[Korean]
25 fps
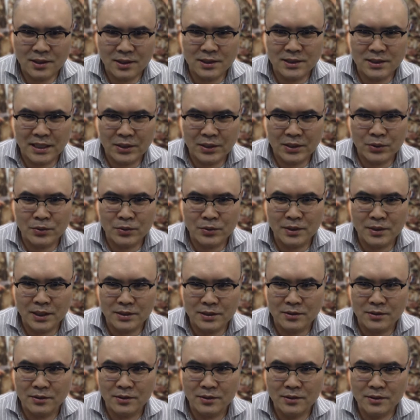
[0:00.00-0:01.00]
작용을
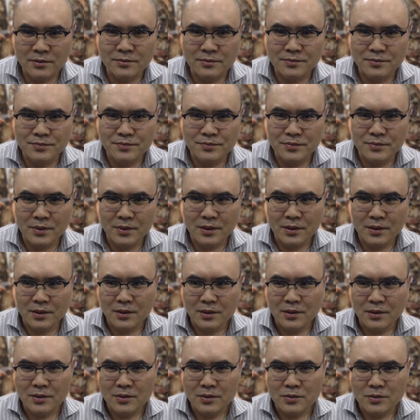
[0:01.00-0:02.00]
해서
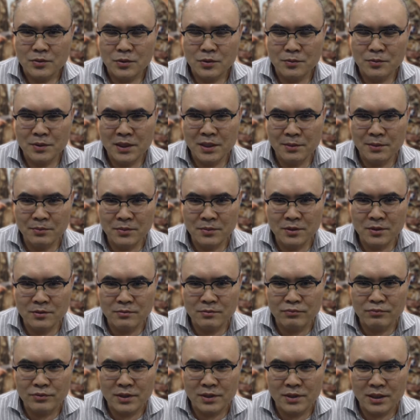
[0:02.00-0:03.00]
좀
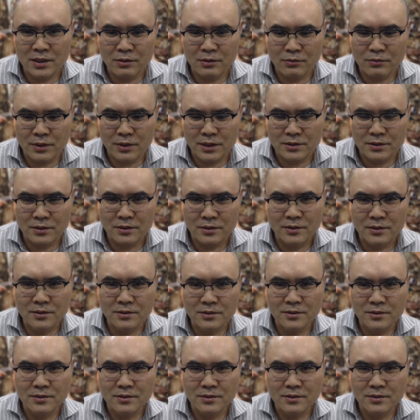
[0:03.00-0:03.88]
힘든 부대라고 해서